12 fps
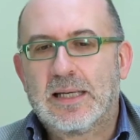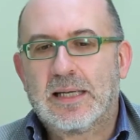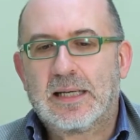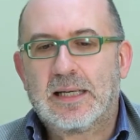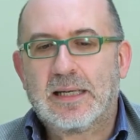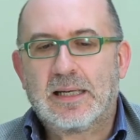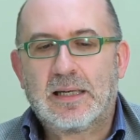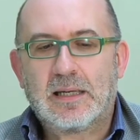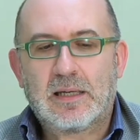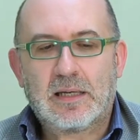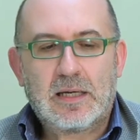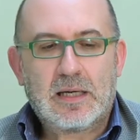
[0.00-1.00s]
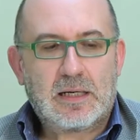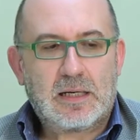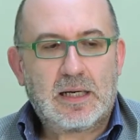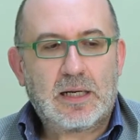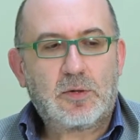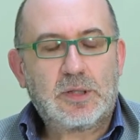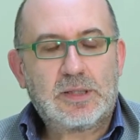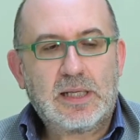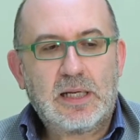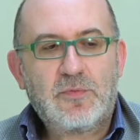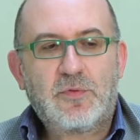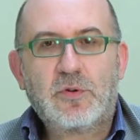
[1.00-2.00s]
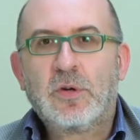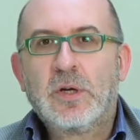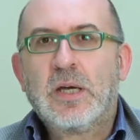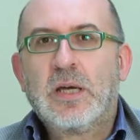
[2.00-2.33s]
anche l'elenco del telefono.